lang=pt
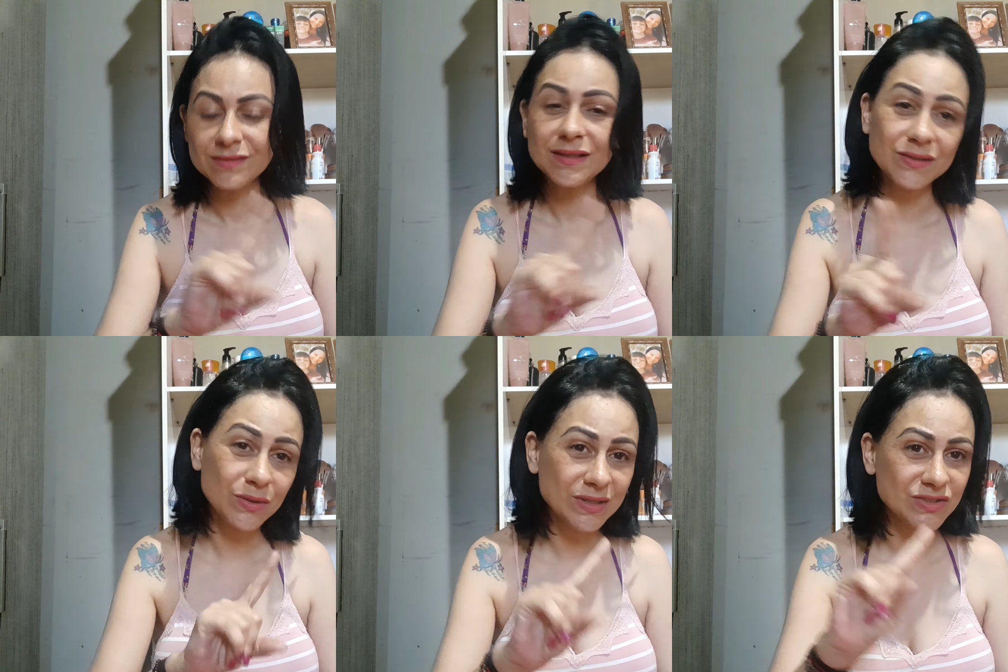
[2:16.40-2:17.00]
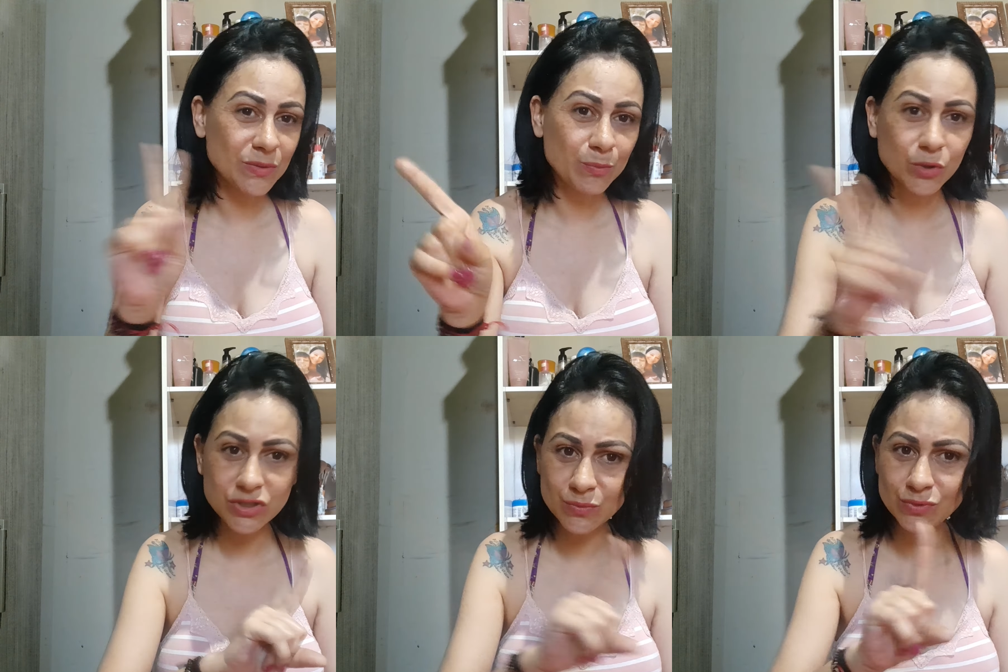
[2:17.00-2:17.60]
Entendeu? Ela só
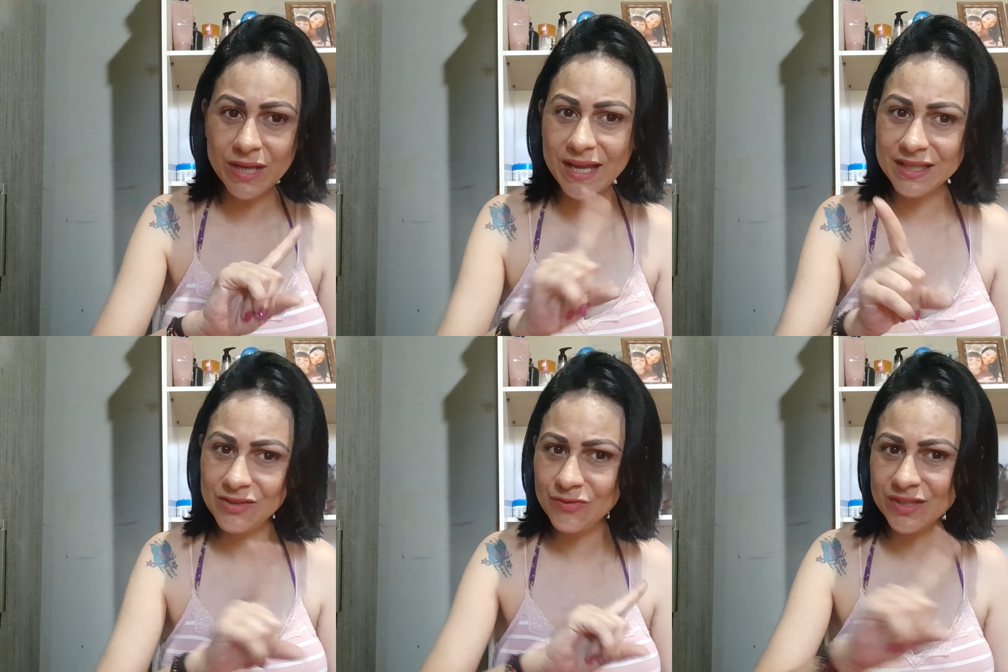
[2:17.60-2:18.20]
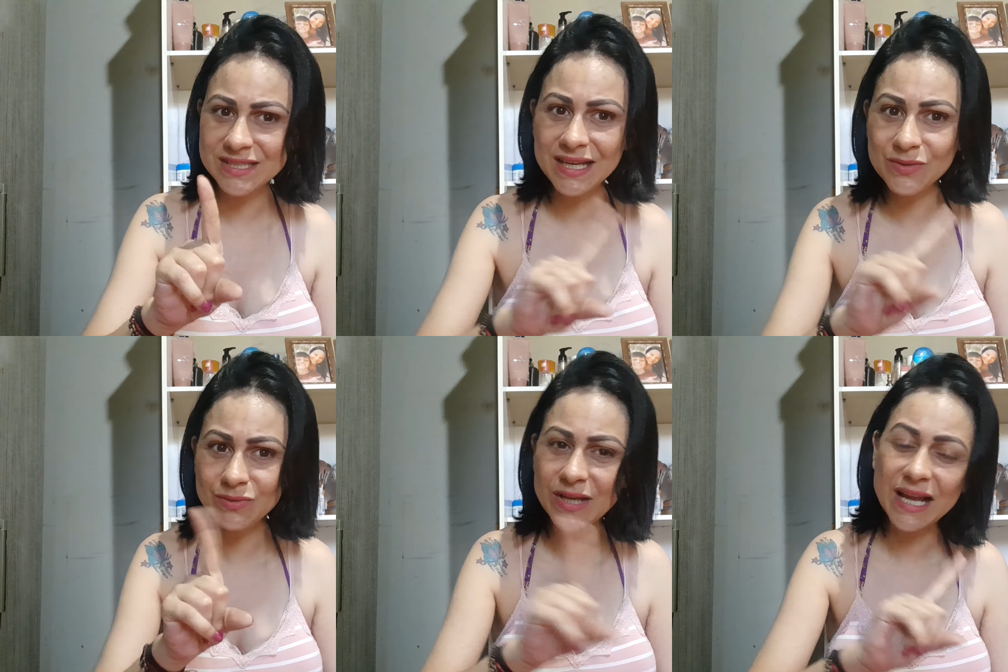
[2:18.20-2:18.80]
pôs um bonequinho
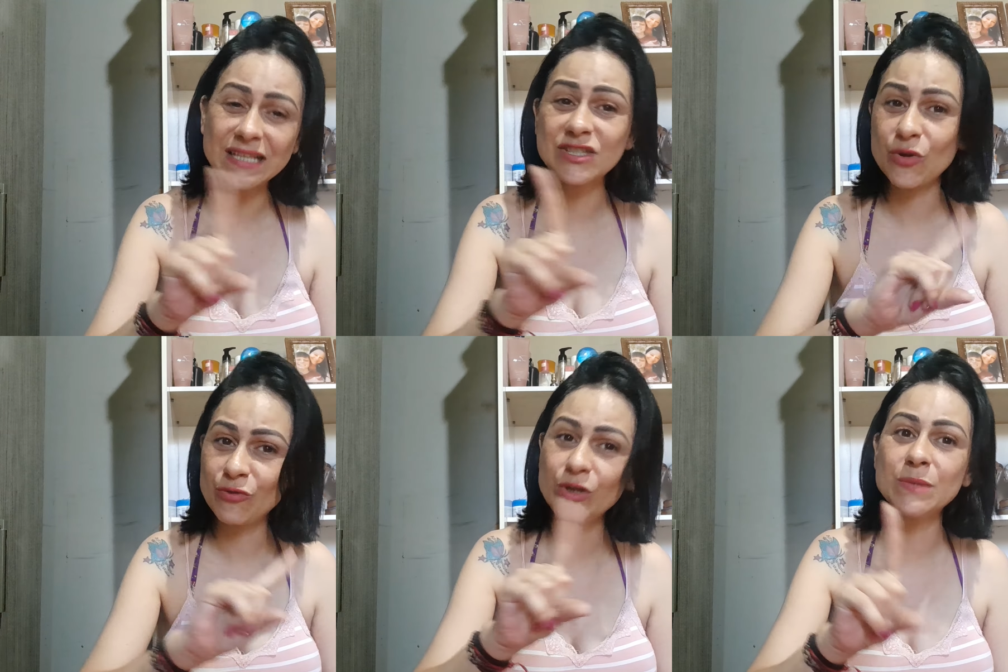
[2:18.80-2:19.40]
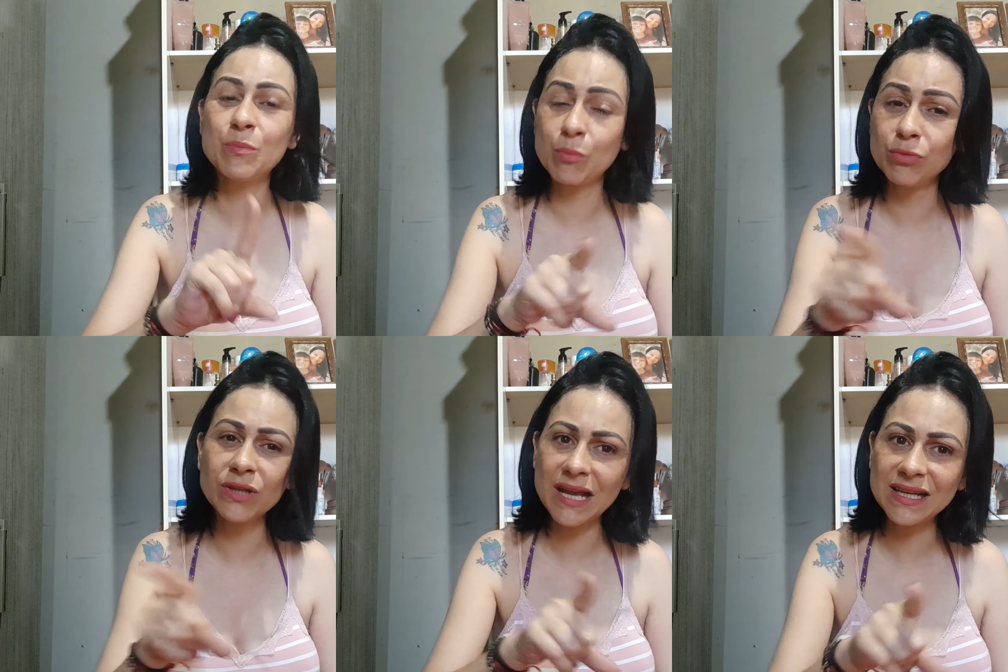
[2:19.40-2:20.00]
fazendo. Ela só foi.
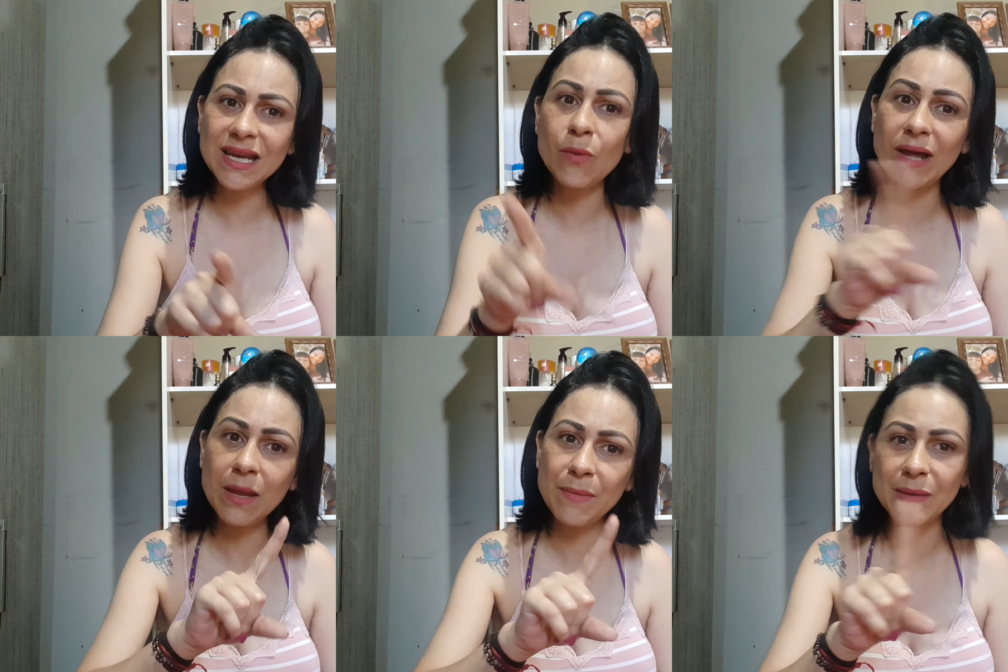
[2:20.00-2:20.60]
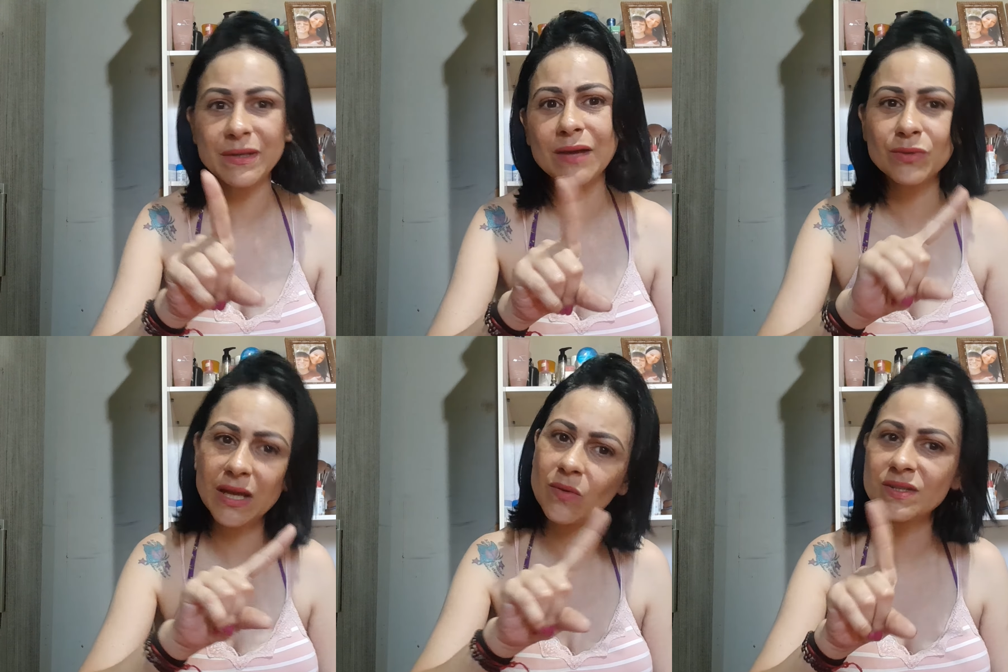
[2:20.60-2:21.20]
Bonequinho não, ela mesmo, né? Um
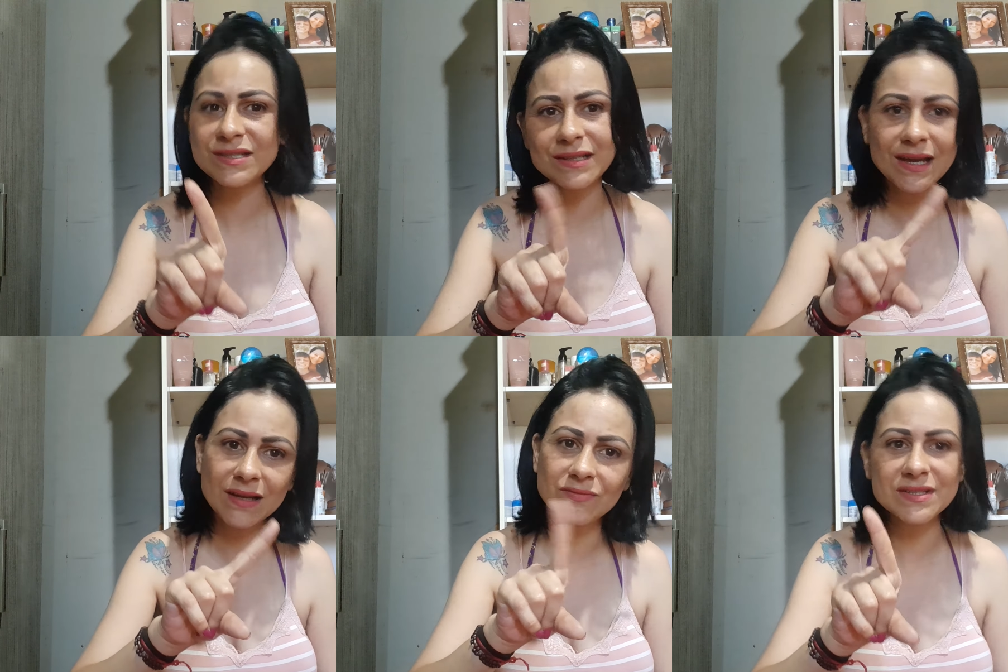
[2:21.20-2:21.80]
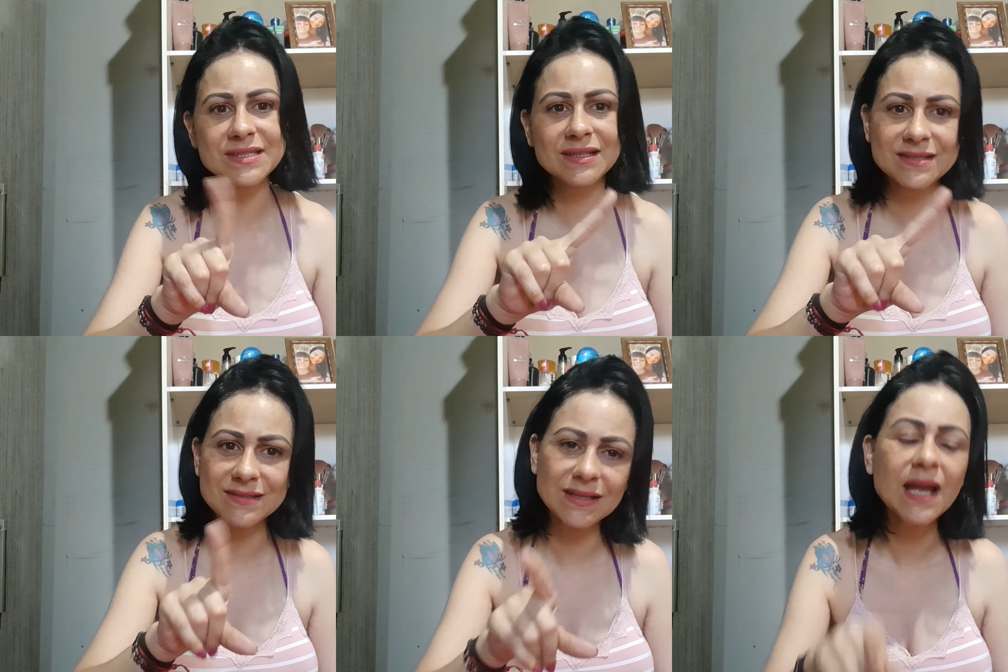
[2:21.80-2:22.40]
negocinho ela fazendo
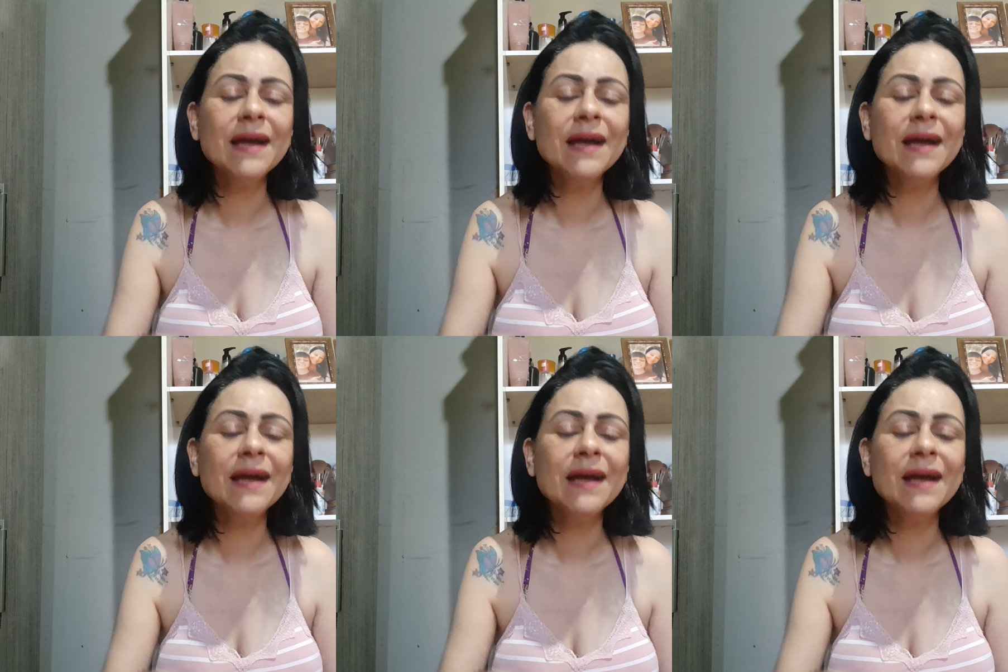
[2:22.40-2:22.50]
assim.